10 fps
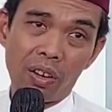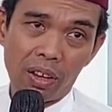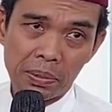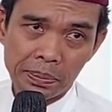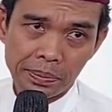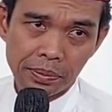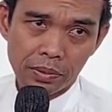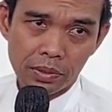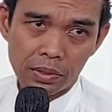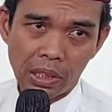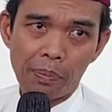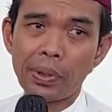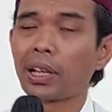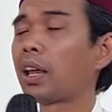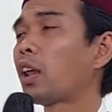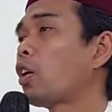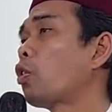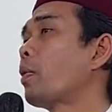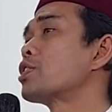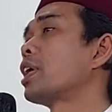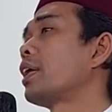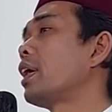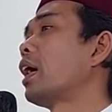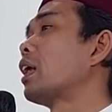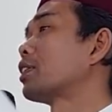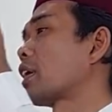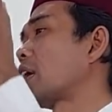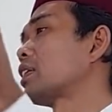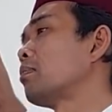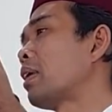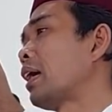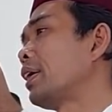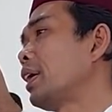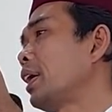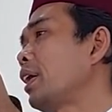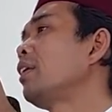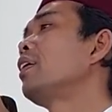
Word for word: Allah. Tapi kalau masih ada alternatif lain,